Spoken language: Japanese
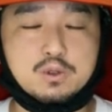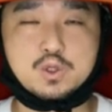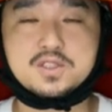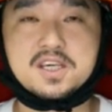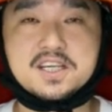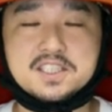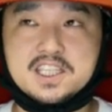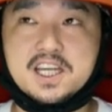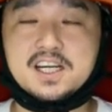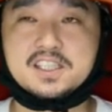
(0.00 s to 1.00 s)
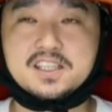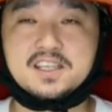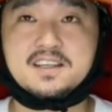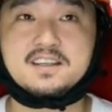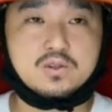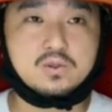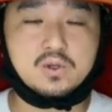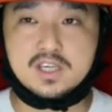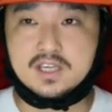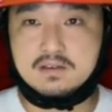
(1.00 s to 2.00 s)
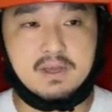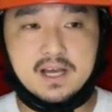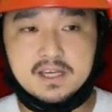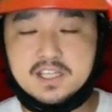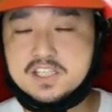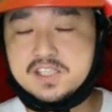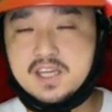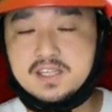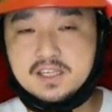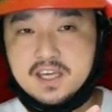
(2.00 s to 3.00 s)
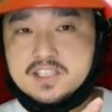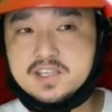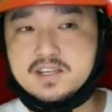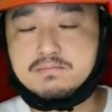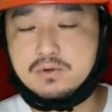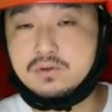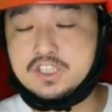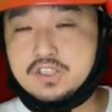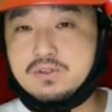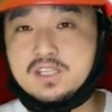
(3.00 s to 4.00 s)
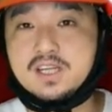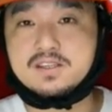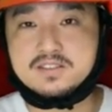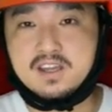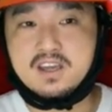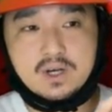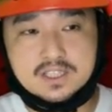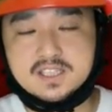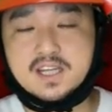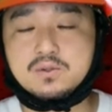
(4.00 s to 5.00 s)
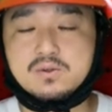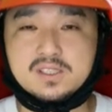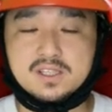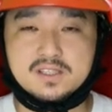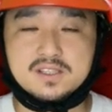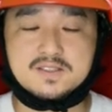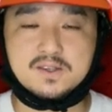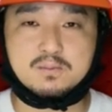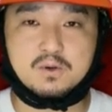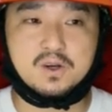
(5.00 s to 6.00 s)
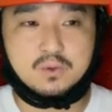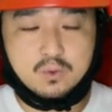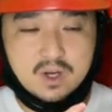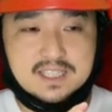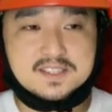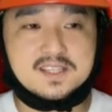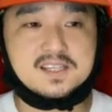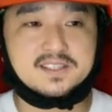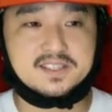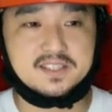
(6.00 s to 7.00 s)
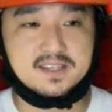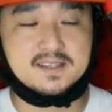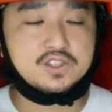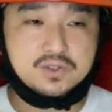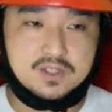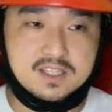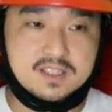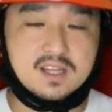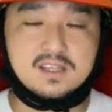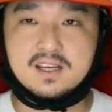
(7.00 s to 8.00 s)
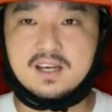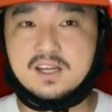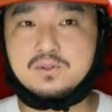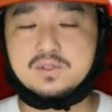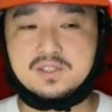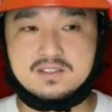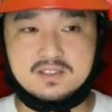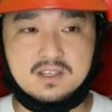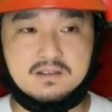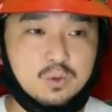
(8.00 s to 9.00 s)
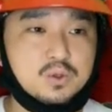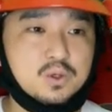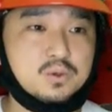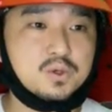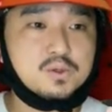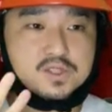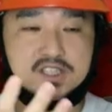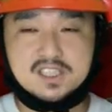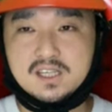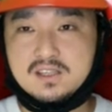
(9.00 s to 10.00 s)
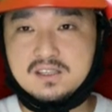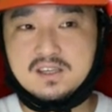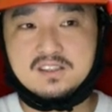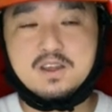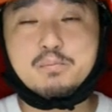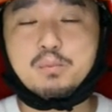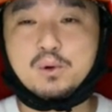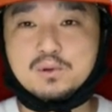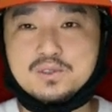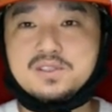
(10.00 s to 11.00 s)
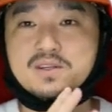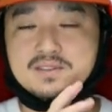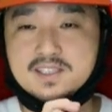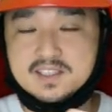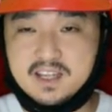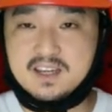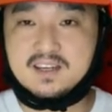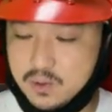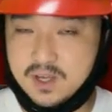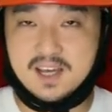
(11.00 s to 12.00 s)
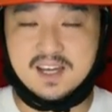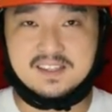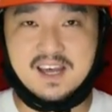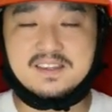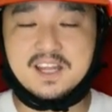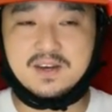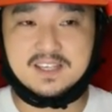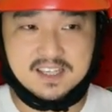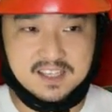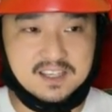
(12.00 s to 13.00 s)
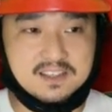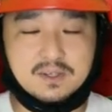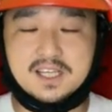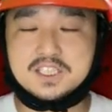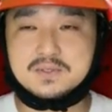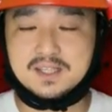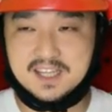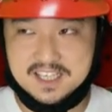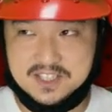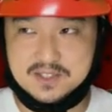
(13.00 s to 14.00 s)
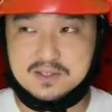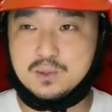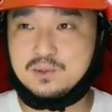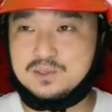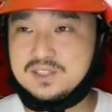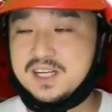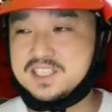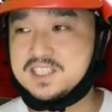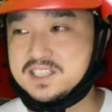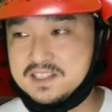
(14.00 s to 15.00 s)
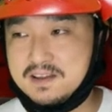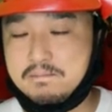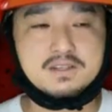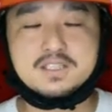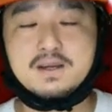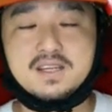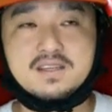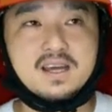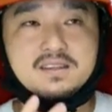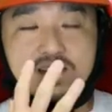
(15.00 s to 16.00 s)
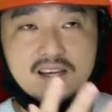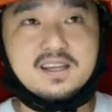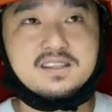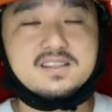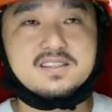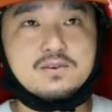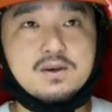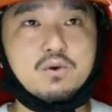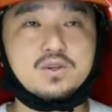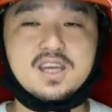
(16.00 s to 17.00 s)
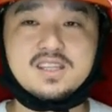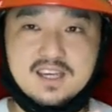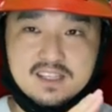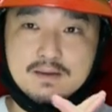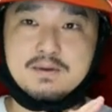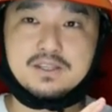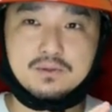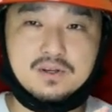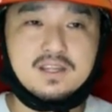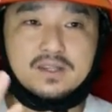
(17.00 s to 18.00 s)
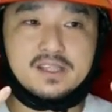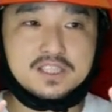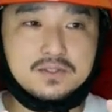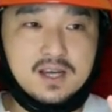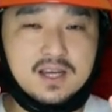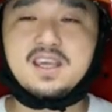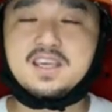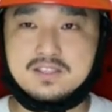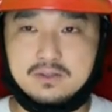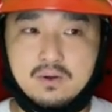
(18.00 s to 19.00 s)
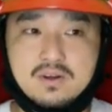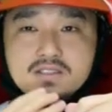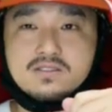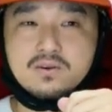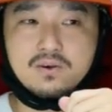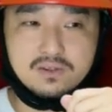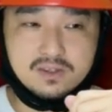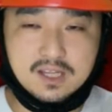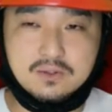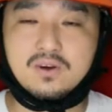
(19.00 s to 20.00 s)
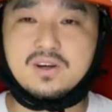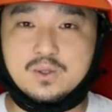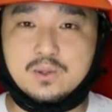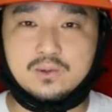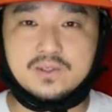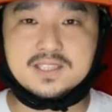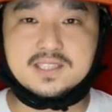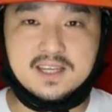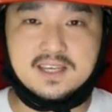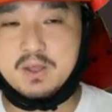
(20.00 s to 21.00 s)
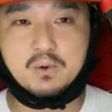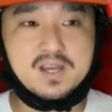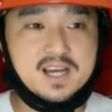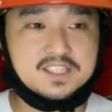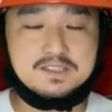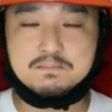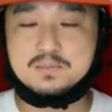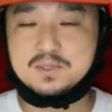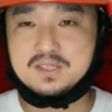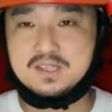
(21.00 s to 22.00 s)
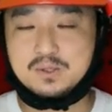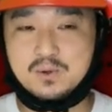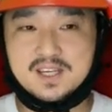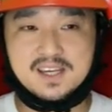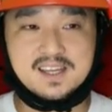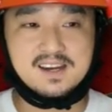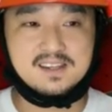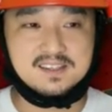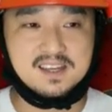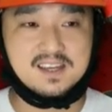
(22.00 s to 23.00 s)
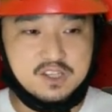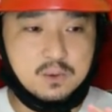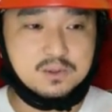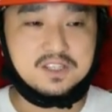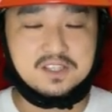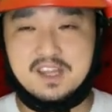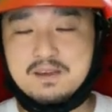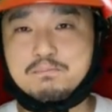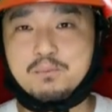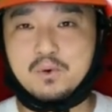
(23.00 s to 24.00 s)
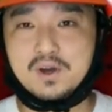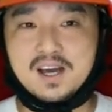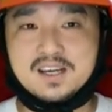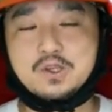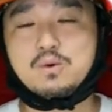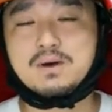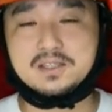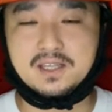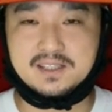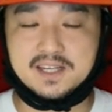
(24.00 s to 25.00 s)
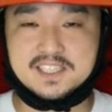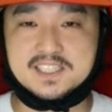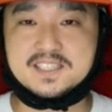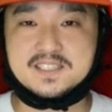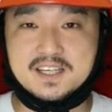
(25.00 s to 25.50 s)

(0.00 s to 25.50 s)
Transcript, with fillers: 構女性が好きな方で、その時、目かけにしていた芸者さんも一緒にいたんですね。小勝さんという方なんですけども、この小勝さんがですね、襲撃された後にですね、東京の両親にやってて、電報をそ打ってるんですね。それが、旦那はいけない。私は適図。そう打ったらしいんですね。まあ、つまり、旦那、種田さんはもういけない。ダメだと。で、私は適図と、傷を負ったということですね。で、これが新聞に取り上げられて、日本に電報が広まっていったらしいです